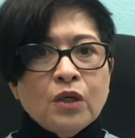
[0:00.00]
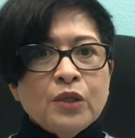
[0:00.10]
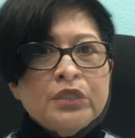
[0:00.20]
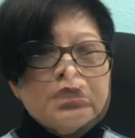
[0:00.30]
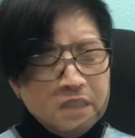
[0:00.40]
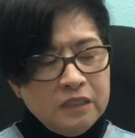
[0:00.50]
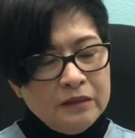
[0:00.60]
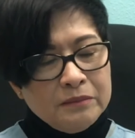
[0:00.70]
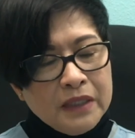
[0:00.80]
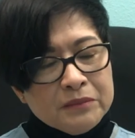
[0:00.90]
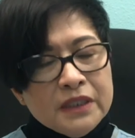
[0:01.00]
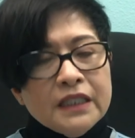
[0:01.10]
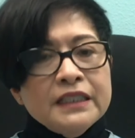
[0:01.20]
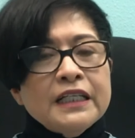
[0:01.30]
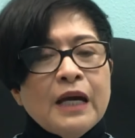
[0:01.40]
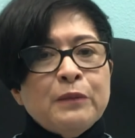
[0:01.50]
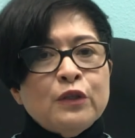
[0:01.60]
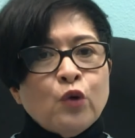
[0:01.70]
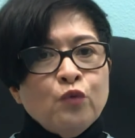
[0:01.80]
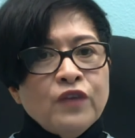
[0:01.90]
rồi thì bằng bất cứ giá nào
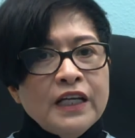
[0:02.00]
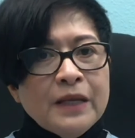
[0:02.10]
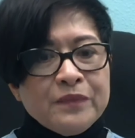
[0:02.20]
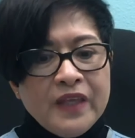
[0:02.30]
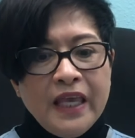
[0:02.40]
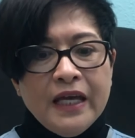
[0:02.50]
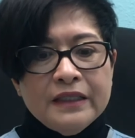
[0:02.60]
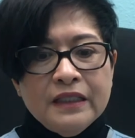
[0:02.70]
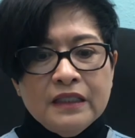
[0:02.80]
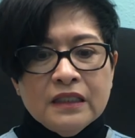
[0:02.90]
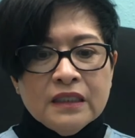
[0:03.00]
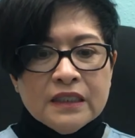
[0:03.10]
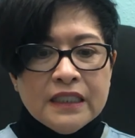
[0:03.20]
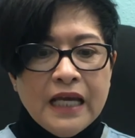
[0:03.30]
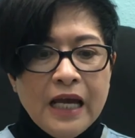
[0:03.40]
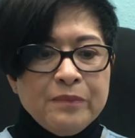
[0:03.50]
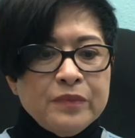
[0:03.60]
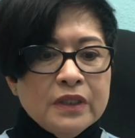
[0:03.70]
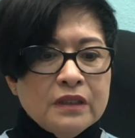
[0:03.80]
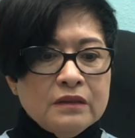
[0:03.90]
mình cũng phải làm nhẹ đi cái áp
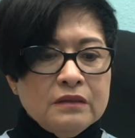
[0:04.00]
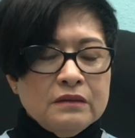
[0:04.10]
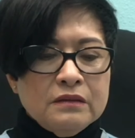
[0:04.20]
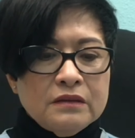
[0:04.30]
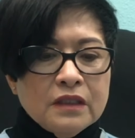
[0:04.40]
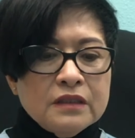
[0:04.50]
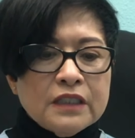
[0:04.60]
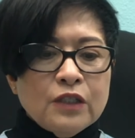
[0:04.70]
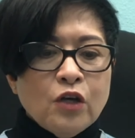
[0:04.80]
lực trên cái